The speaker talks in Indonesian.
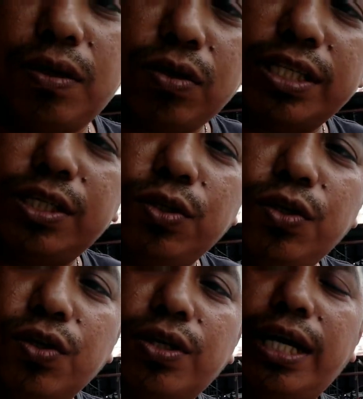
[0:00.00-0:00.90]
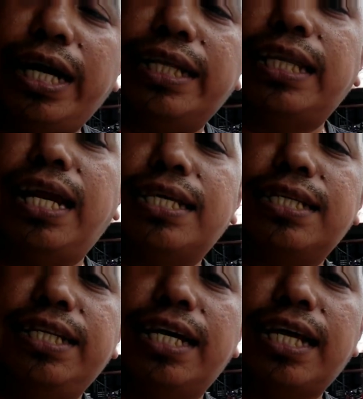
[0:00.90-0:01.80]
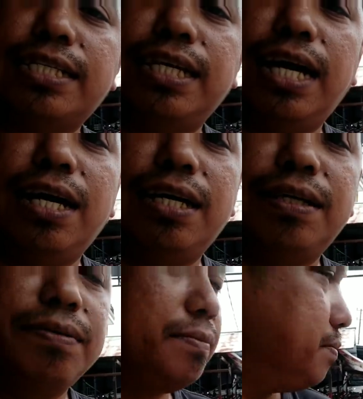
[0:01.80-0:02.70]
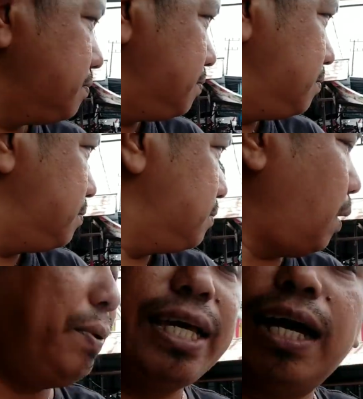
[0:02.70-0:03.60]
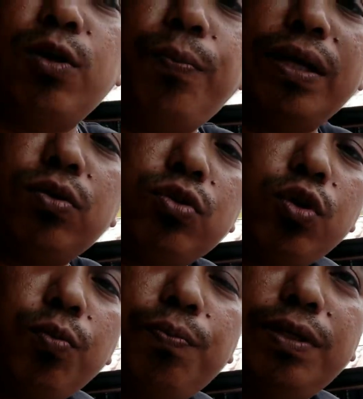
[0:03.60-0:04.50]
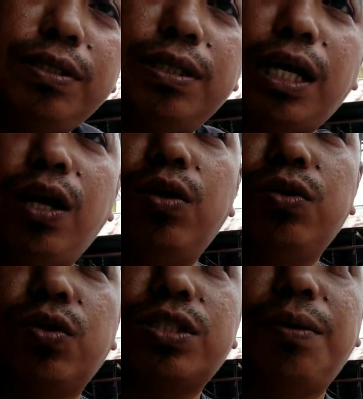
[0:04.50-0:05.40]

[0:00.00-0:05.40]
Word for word: baru kasih duduk etalase eh, di atasnya tapi jangan lupa tutup kalau untuk